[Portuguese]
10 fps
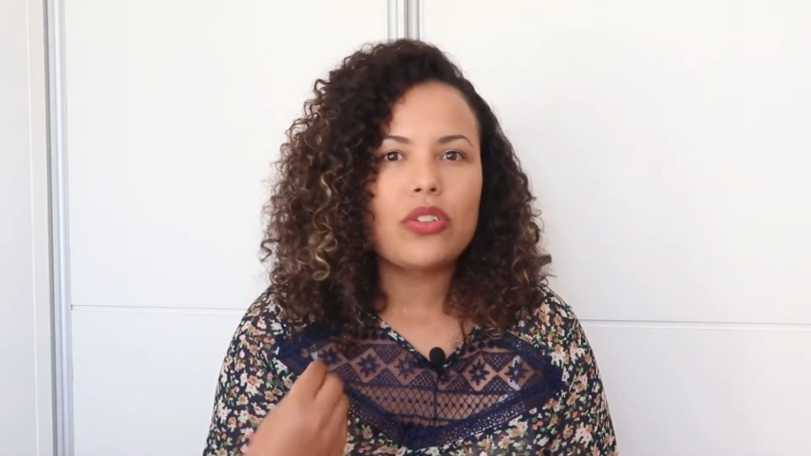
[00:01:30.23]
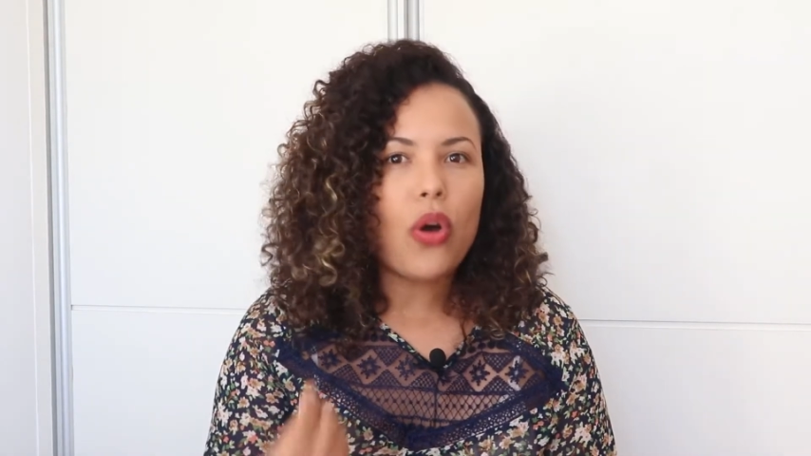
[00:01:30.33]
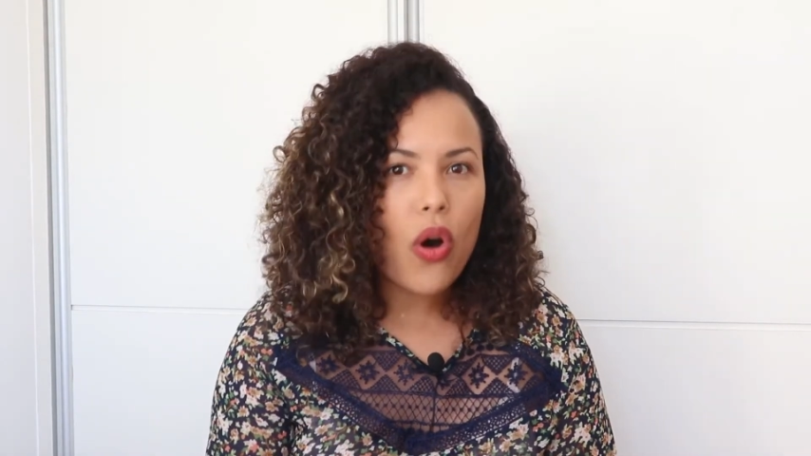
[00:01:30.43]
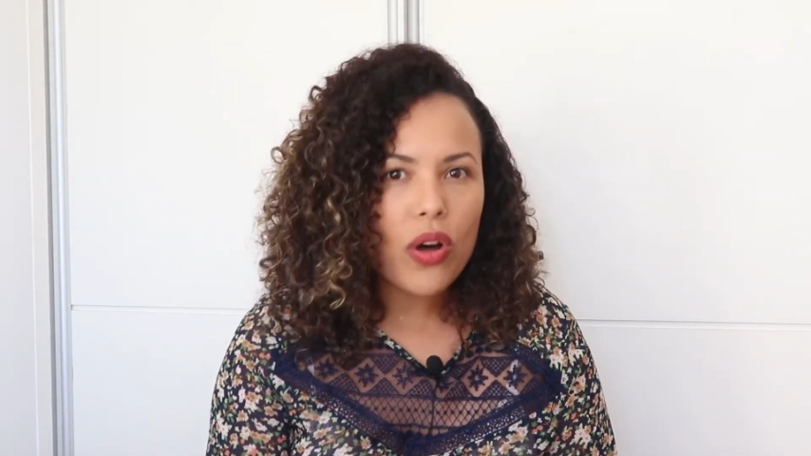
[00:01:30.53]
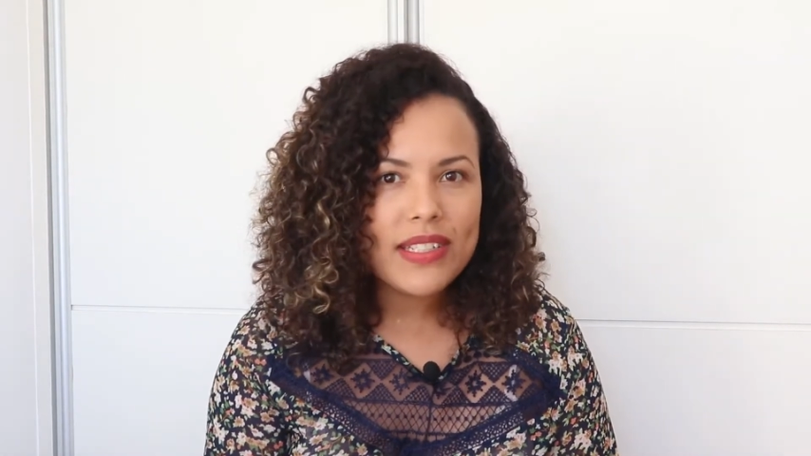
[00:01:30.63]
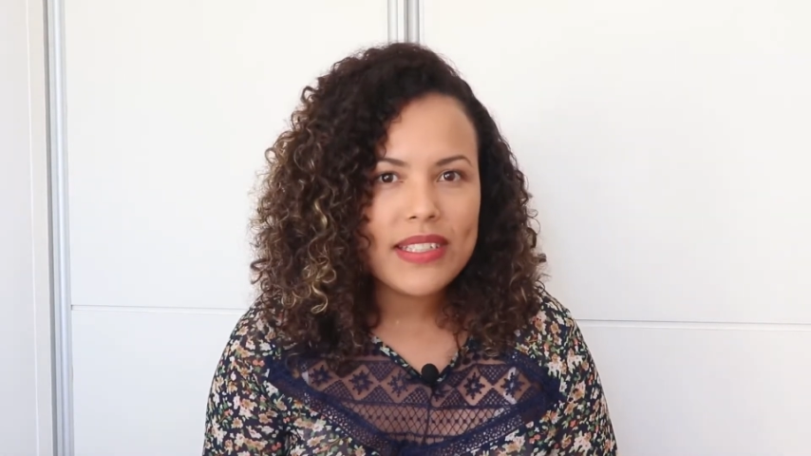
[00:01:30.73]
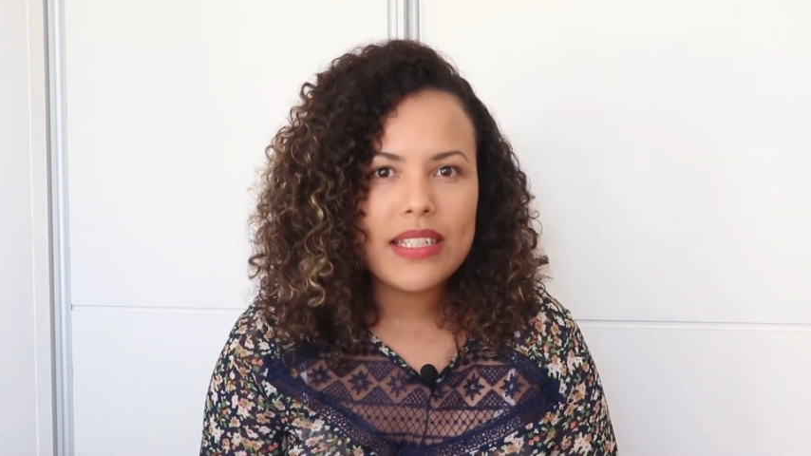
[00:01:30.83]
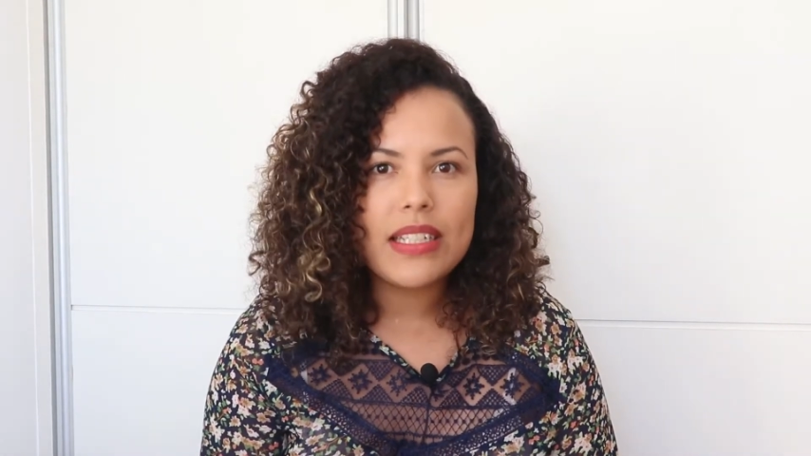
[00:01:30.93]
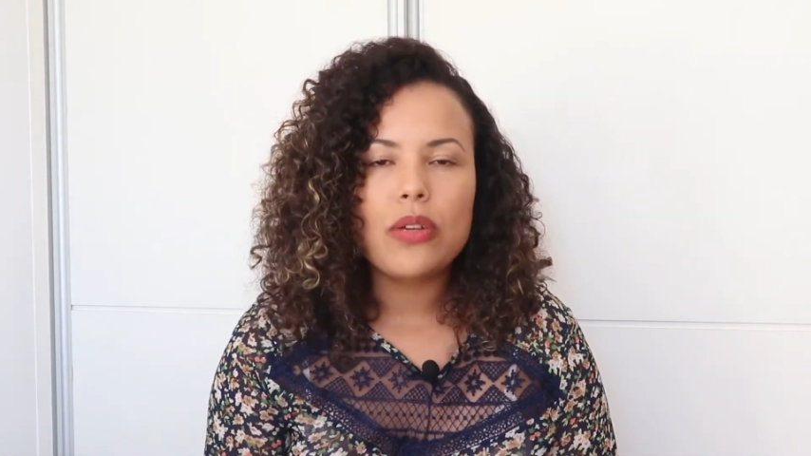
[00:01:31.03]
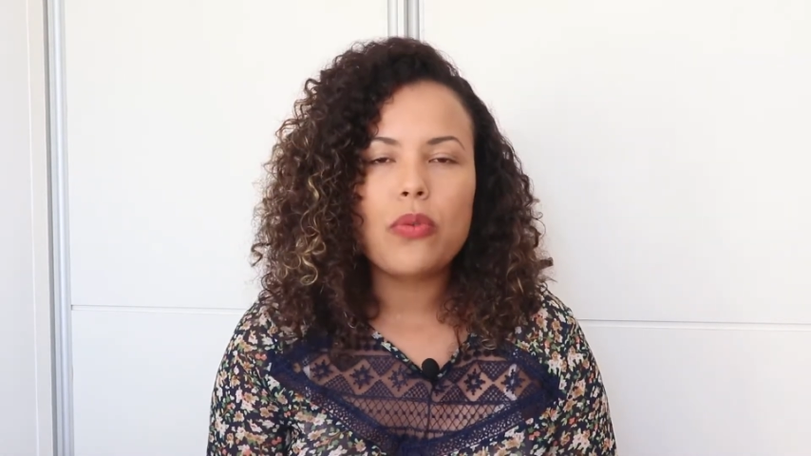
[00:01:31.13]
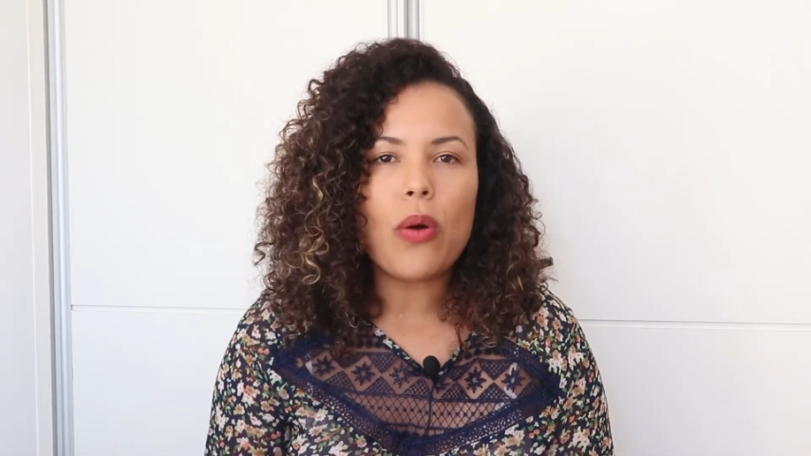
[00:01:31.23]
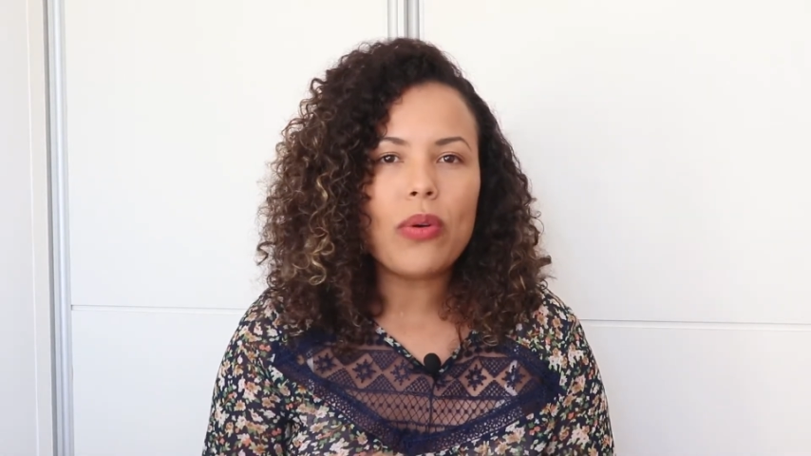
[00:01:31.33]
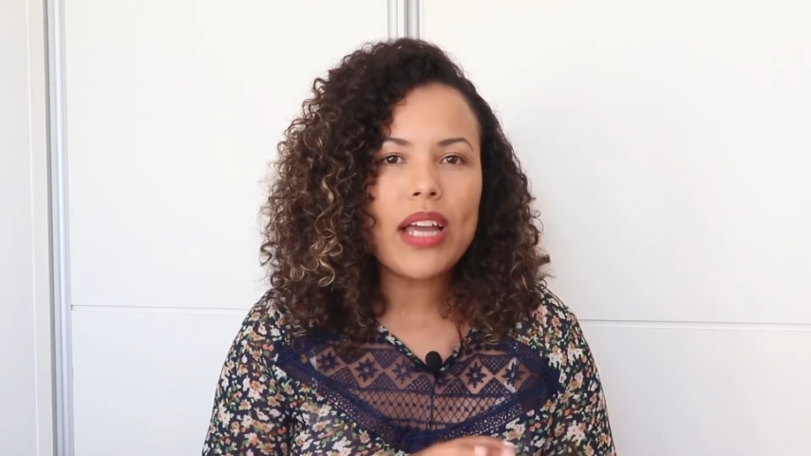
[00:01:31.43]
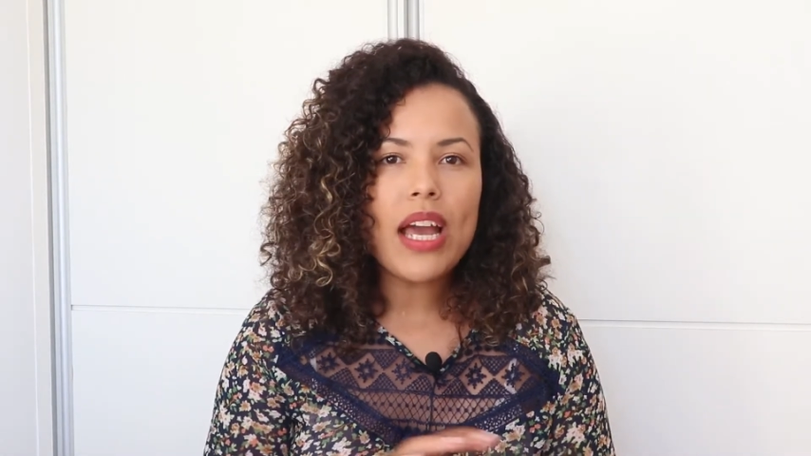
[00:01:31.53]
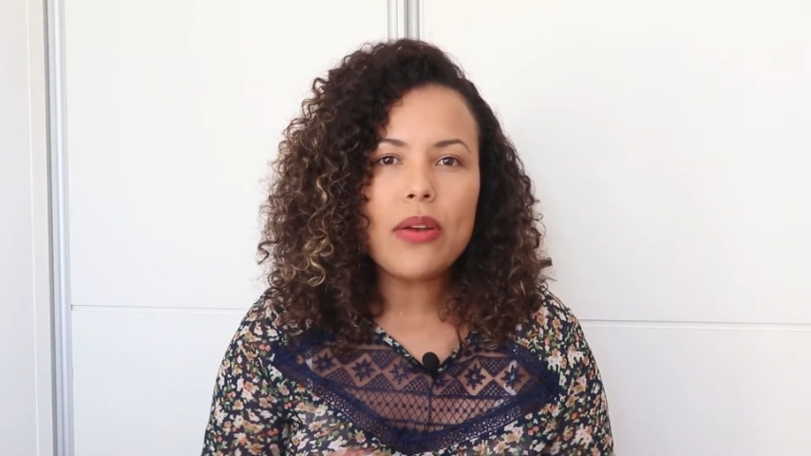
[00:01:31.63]
tosse,
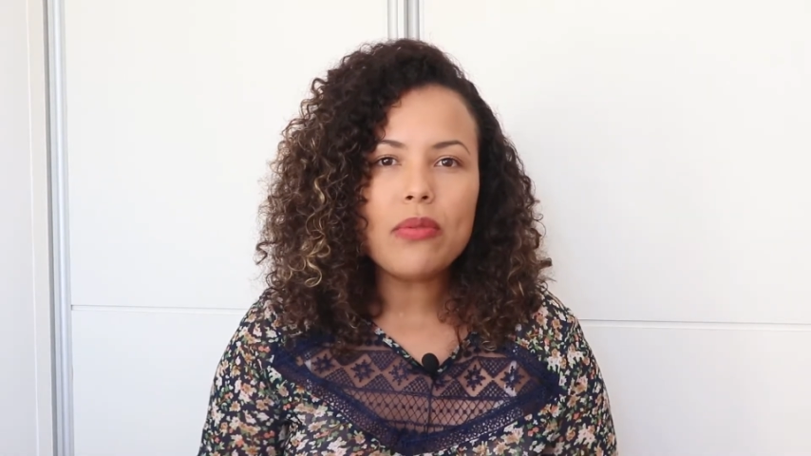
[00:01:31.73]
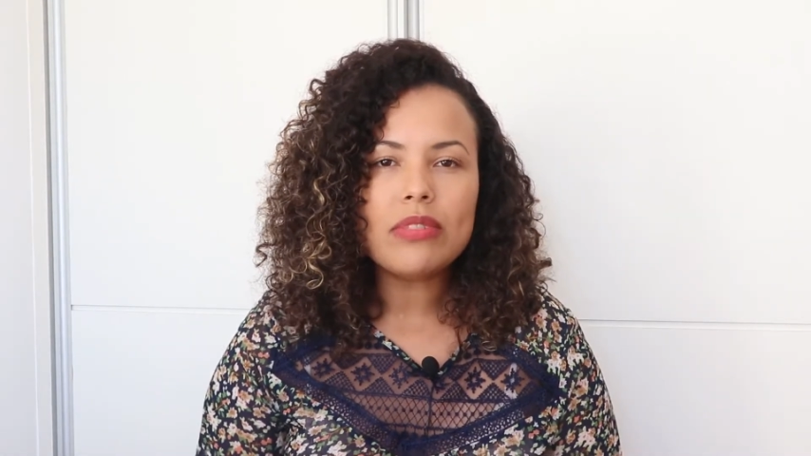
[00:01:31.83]
qualquer